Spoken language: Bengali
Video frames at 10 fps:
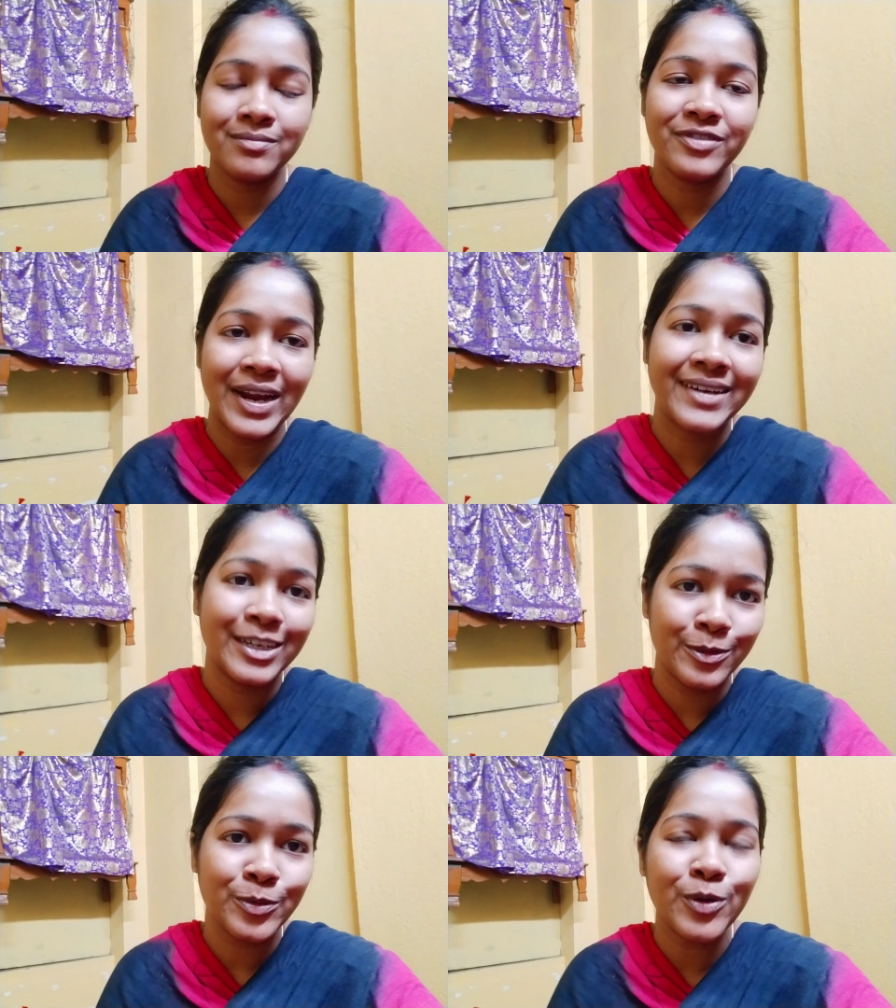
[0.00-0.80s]
ফ্ল্যাট
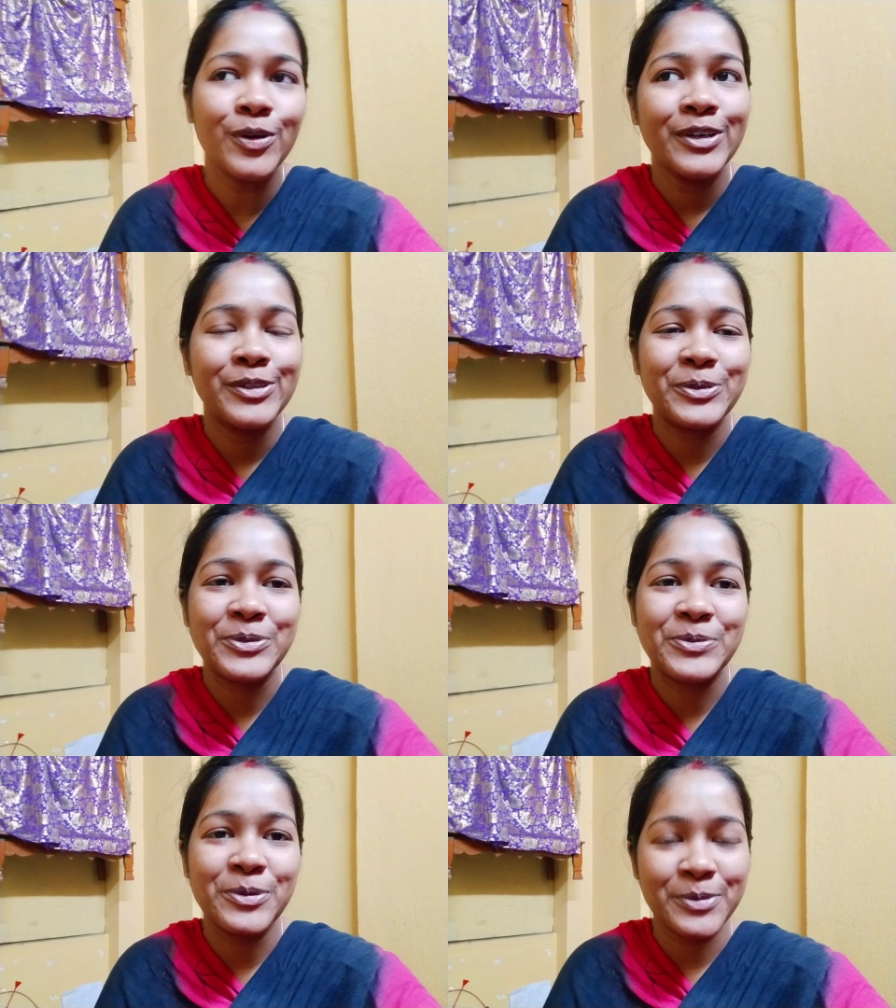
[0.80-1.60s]
কিনবো তো
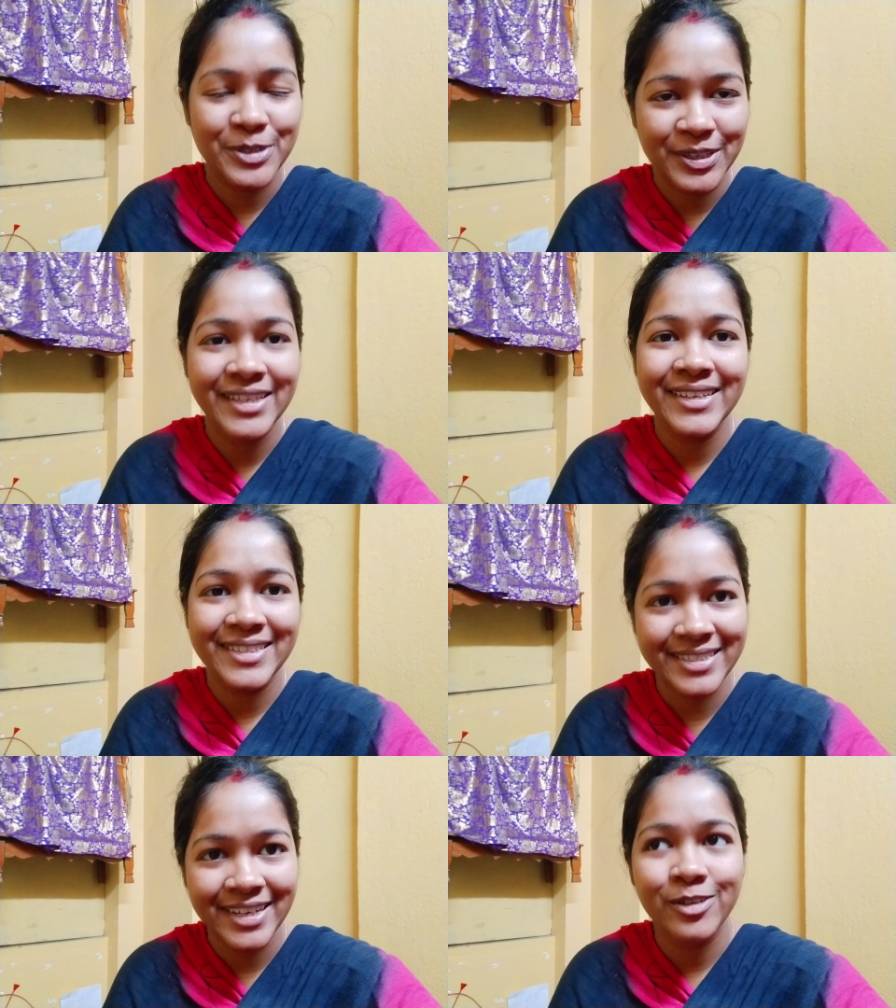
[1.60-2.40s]
ভবিষ্যতে
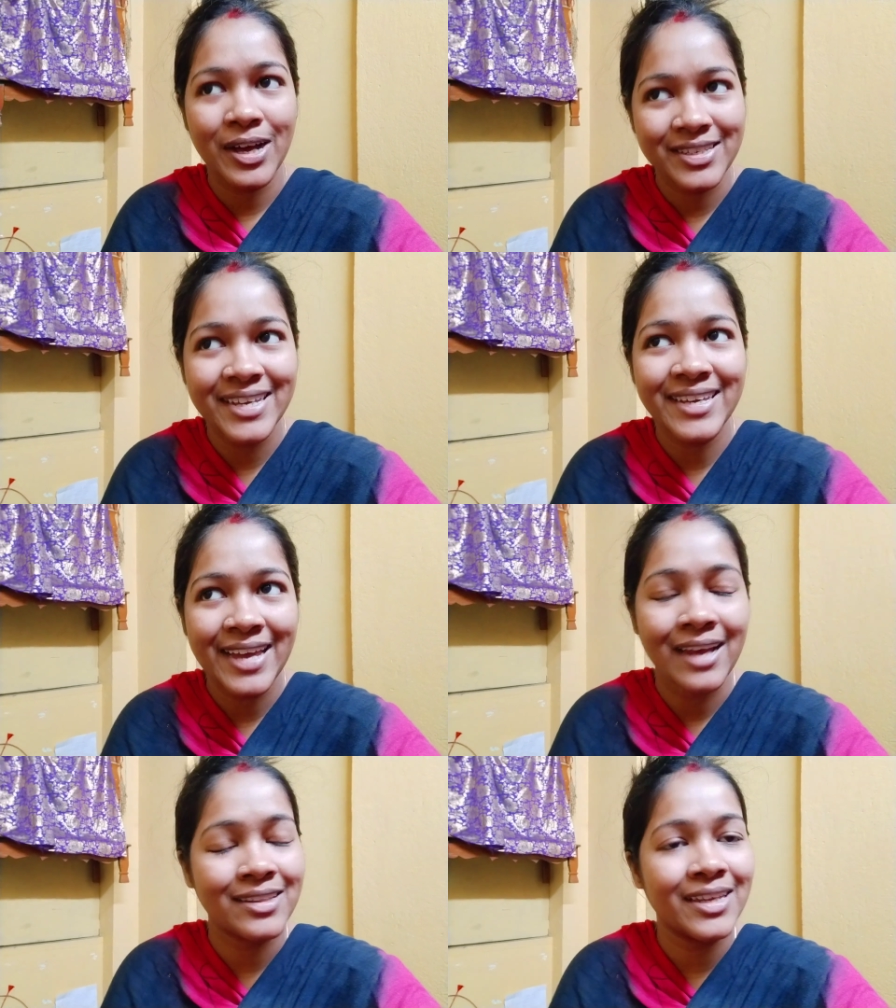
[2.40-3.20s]
ইচ্ছা তো আছেই
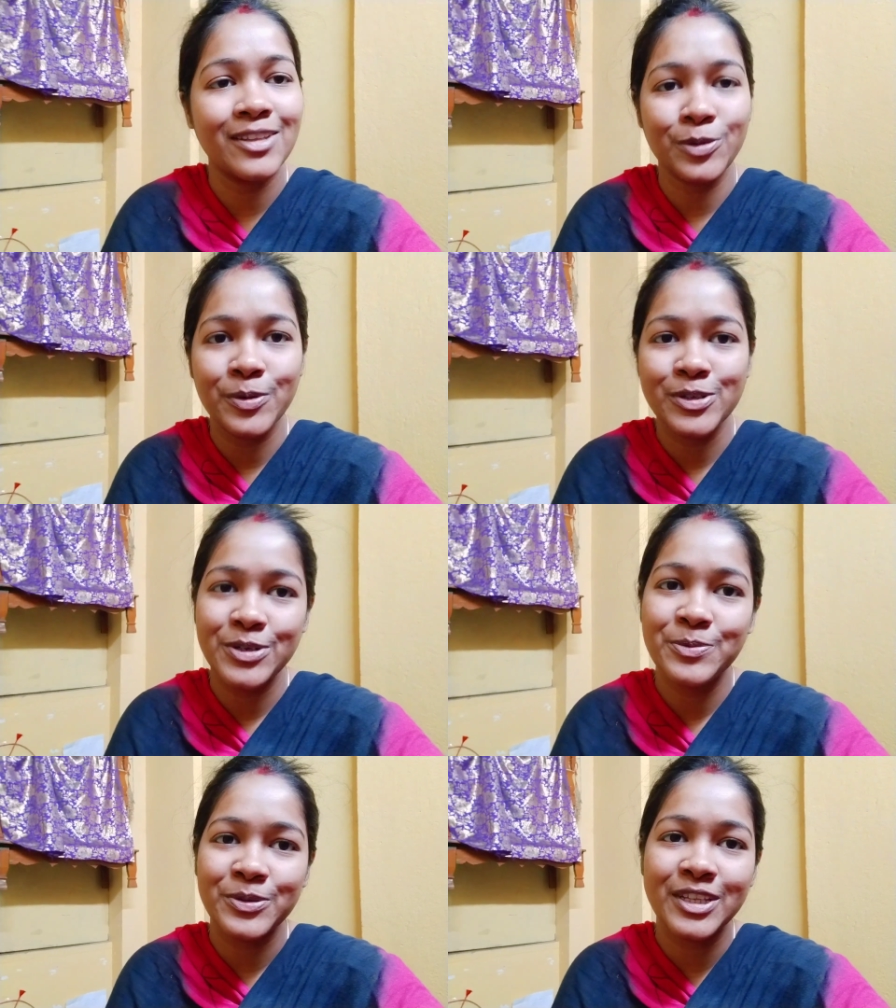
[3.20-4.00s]
এক থেকে দু
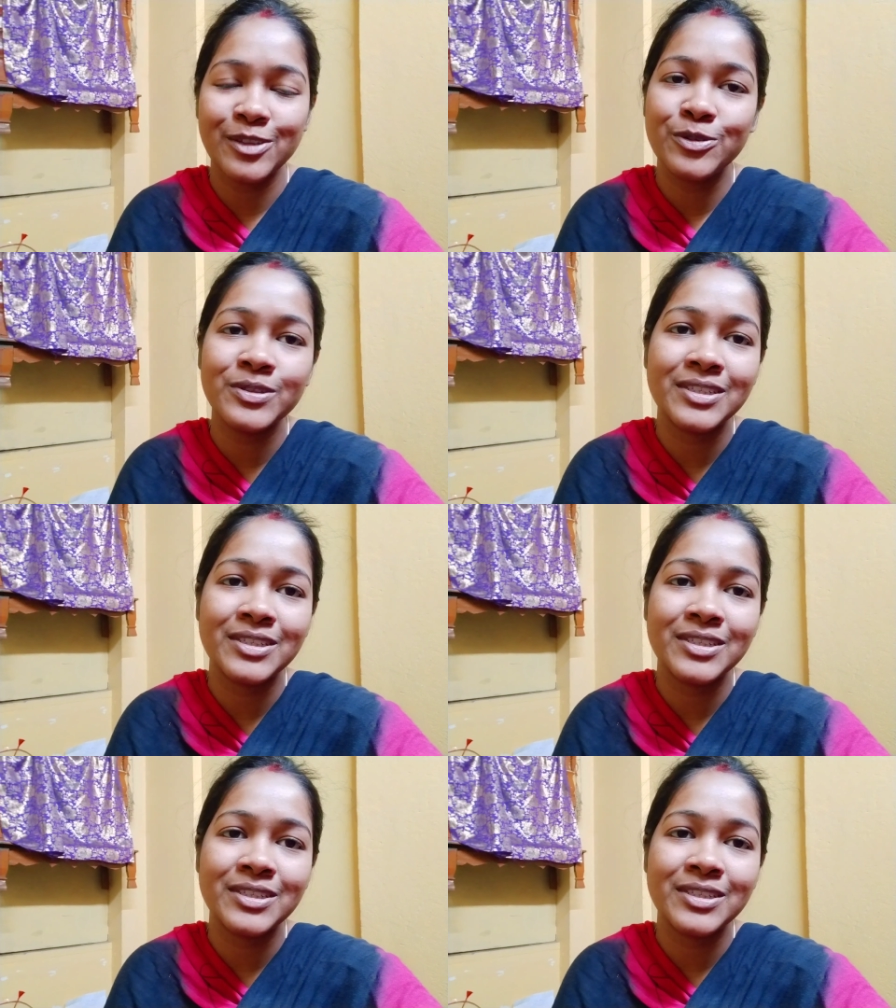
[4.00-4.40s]
বছরের মধ্যে তো